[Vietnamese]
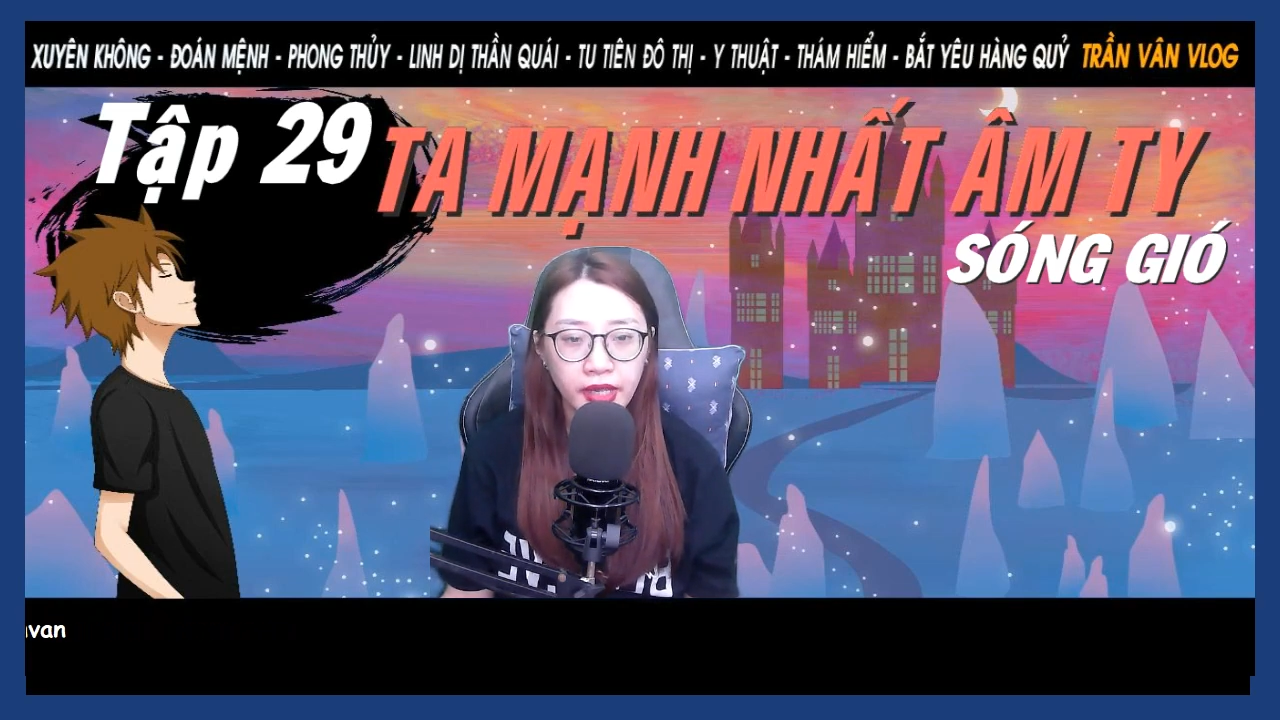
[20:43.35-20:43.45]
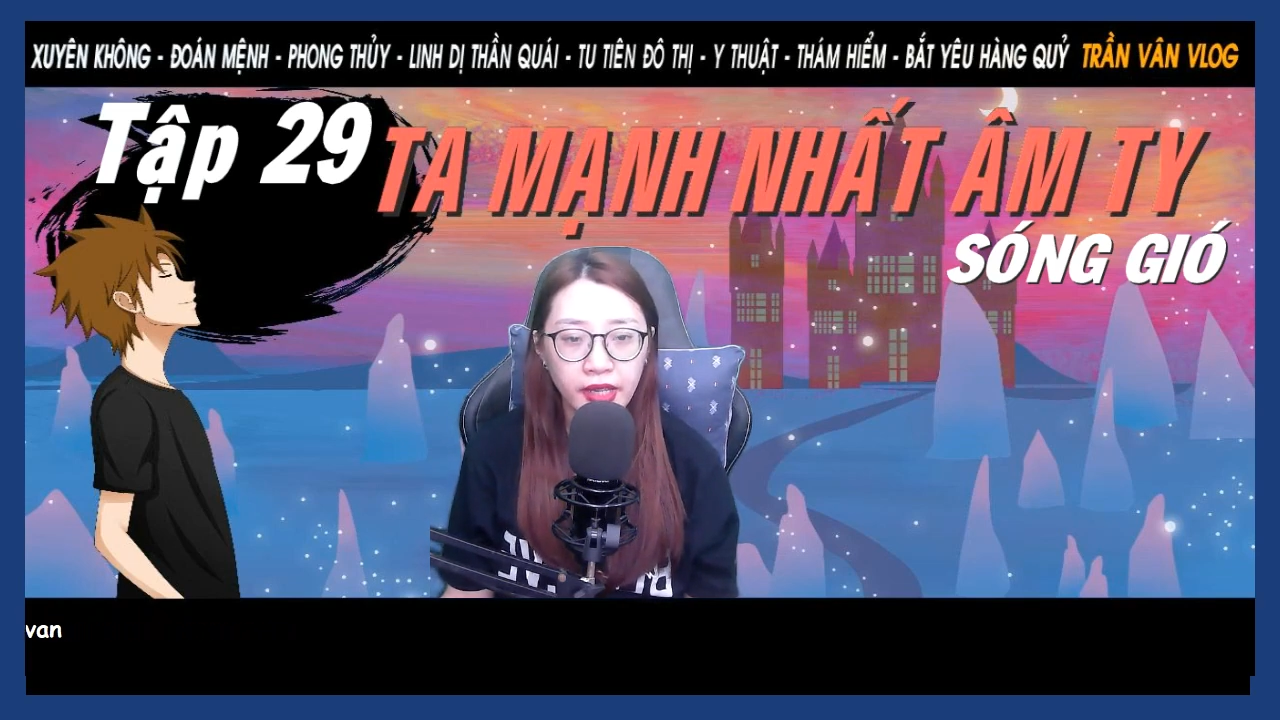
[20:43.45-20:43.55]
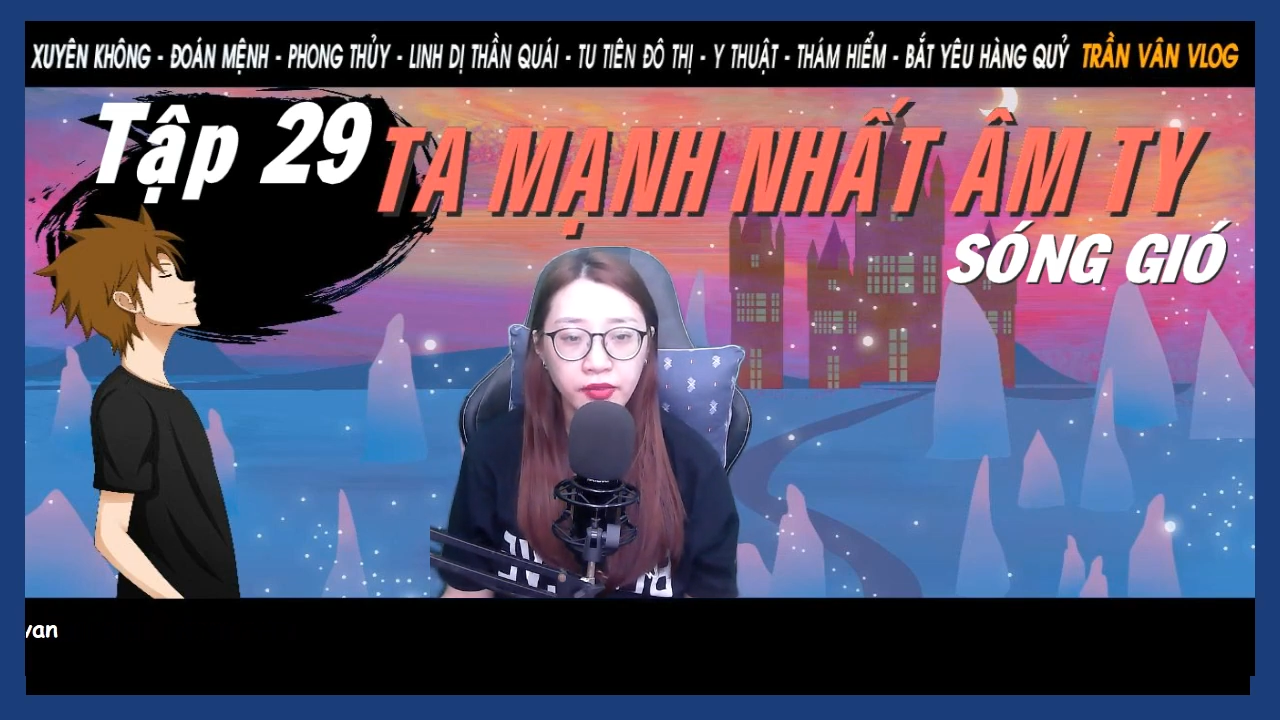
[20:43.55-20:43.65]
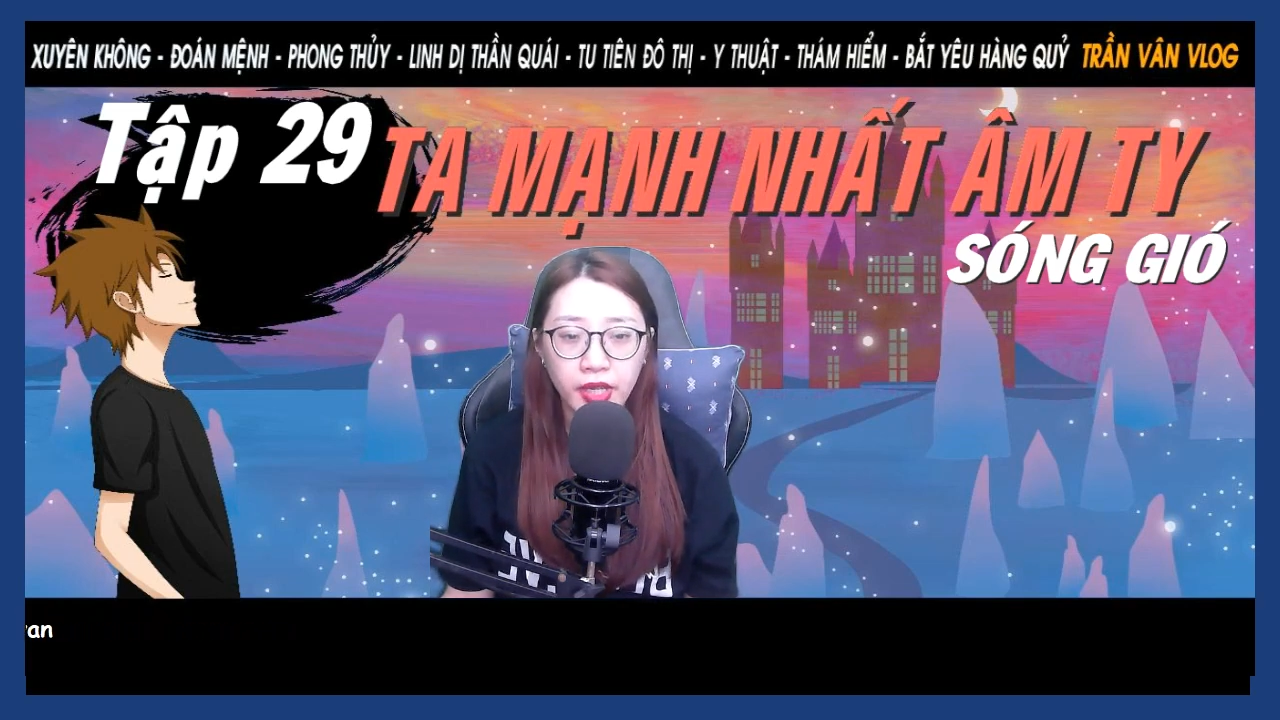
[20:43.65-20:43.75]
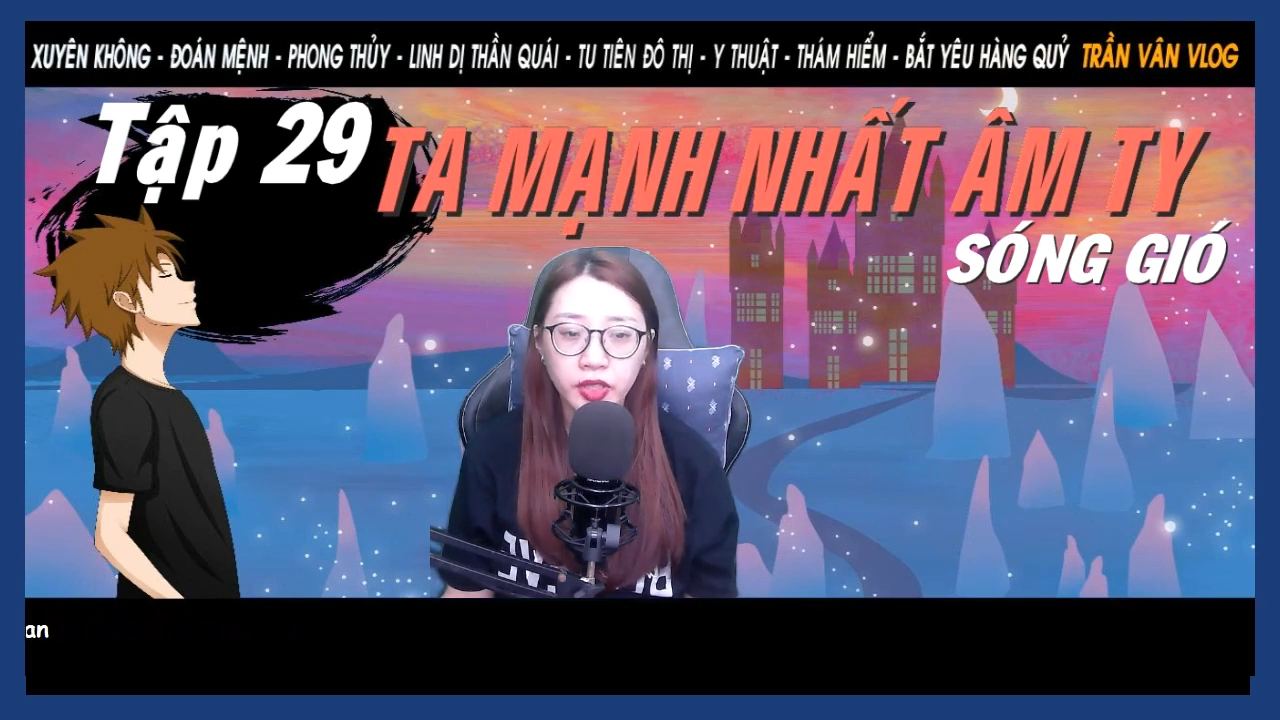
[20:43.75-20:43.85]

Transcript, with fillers: nghe vế